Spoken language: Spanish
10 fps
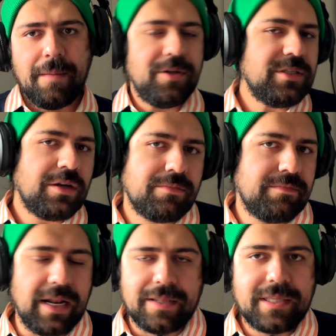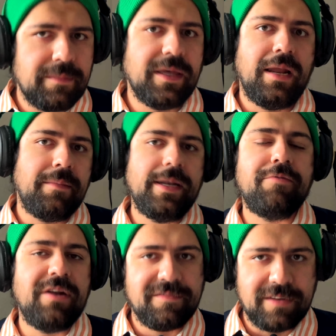pero ese es el tema de la
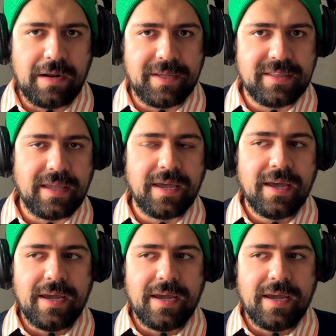película finalmente,